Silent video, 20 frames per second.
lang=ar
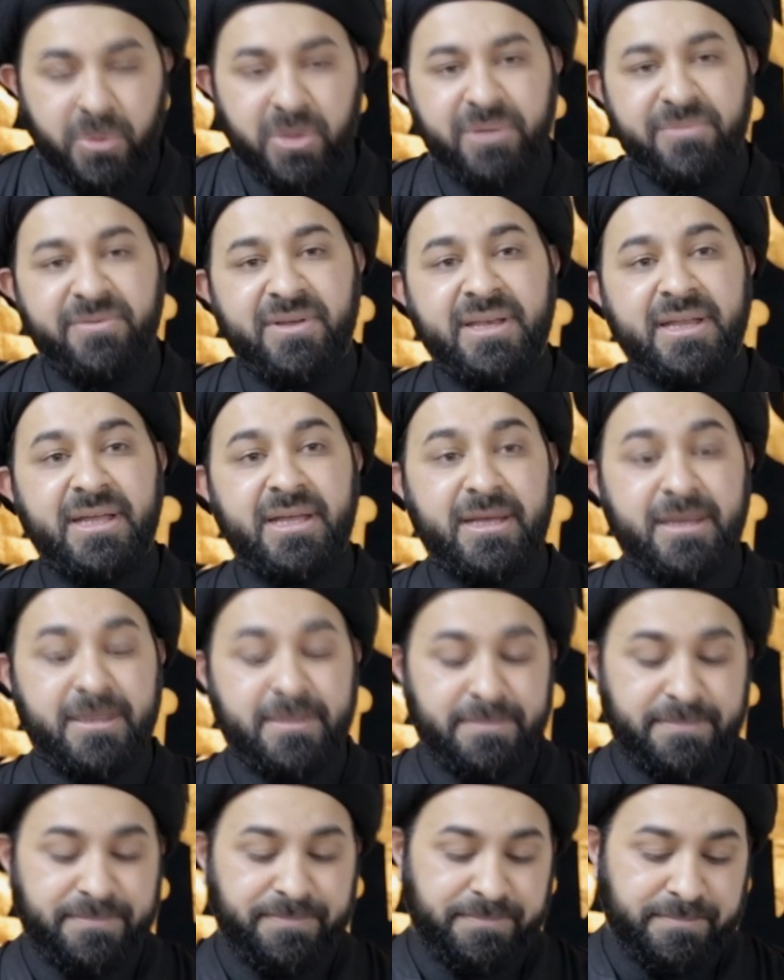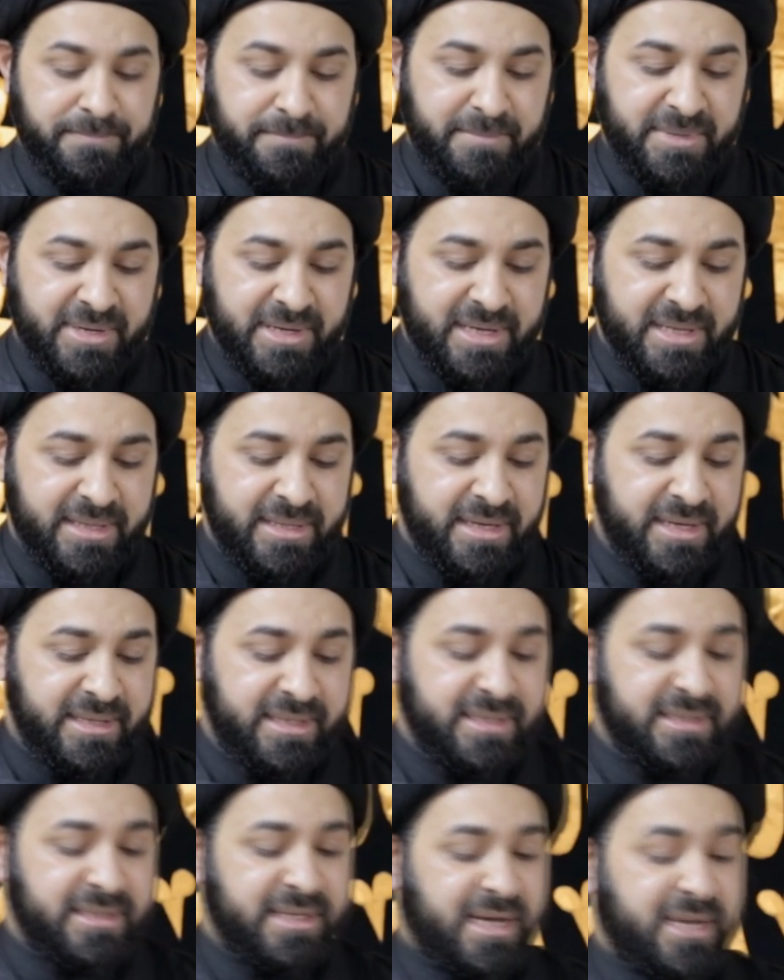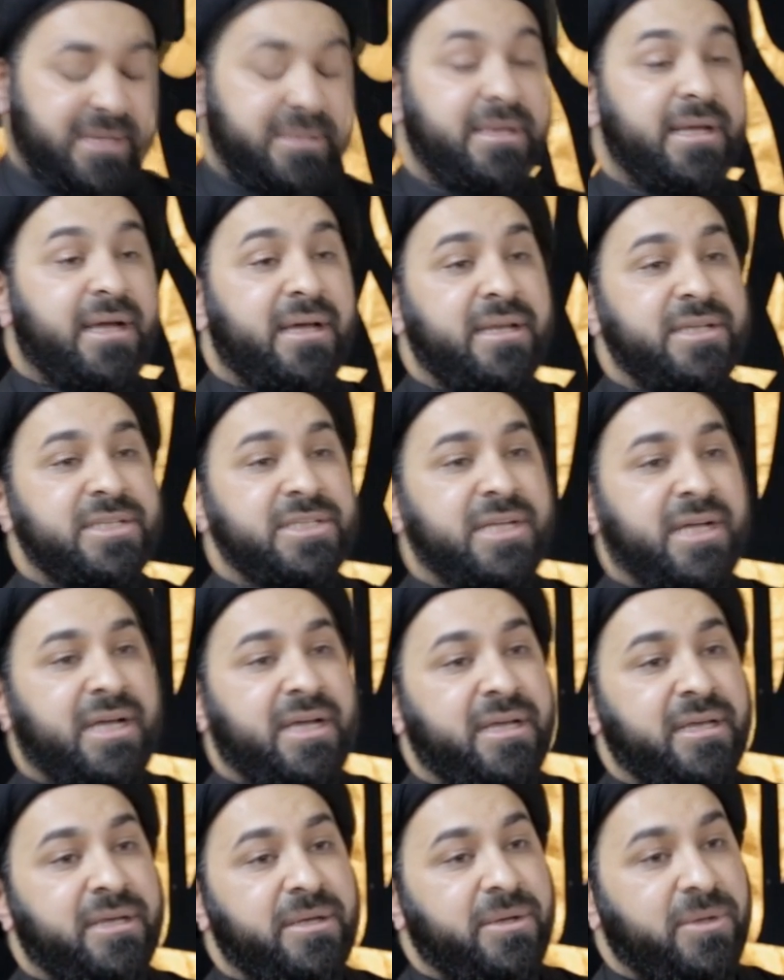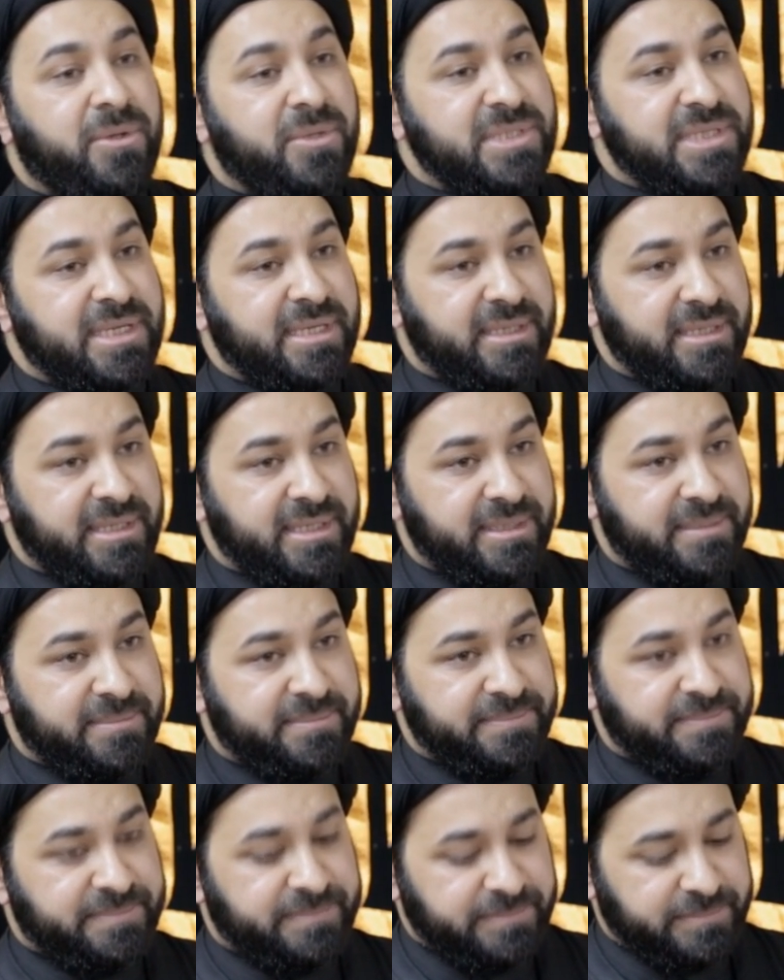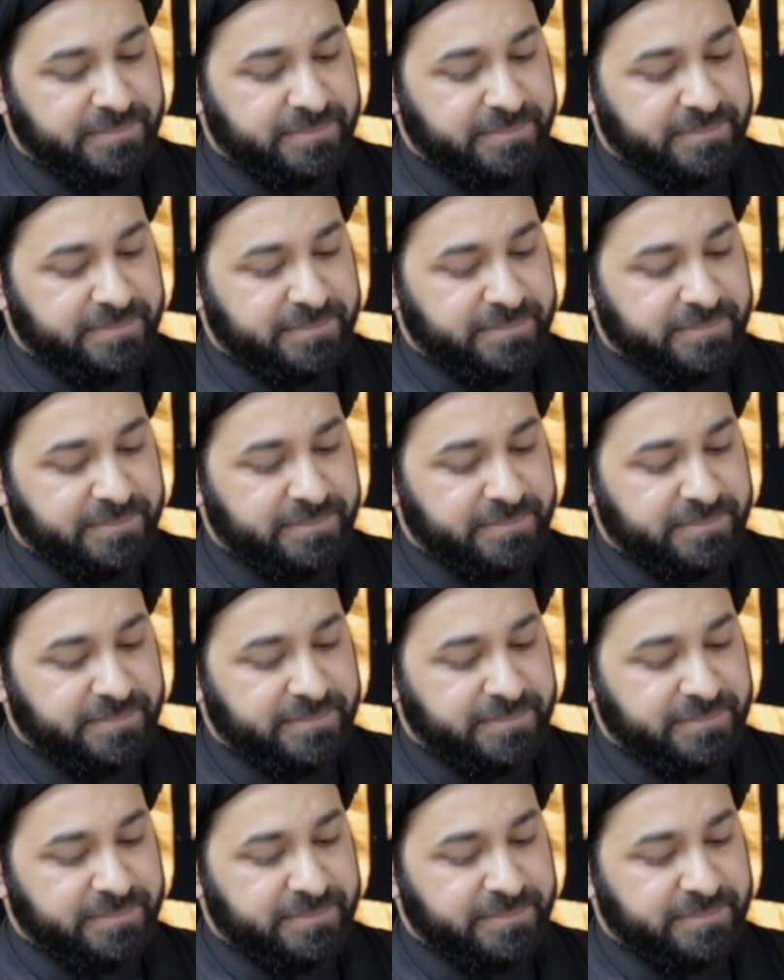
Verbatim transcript: موقفنا من قضية التعدي على الشعائر الحسينية